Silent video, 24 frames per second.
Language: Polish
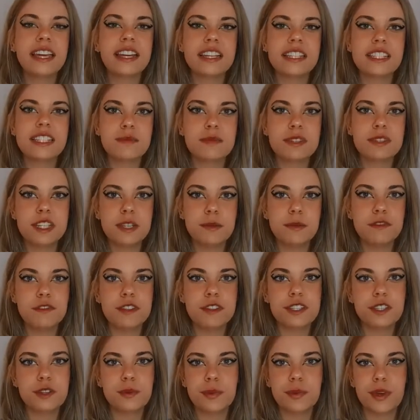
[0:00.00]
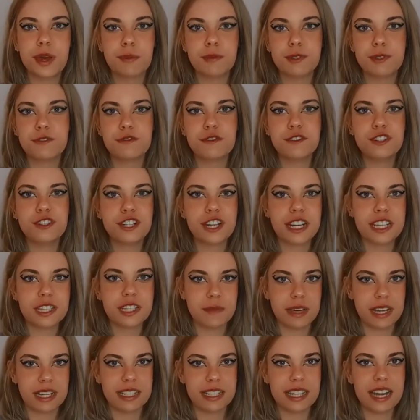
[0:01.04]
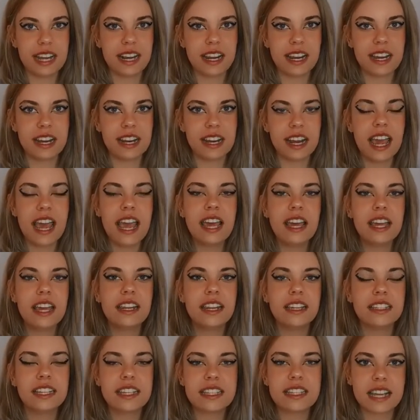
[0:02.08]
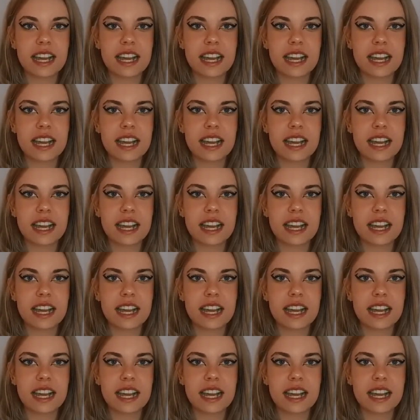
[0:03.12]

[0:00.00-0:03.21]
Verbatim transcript: i razem z nim wystąpiłam już w trzech spektaklach na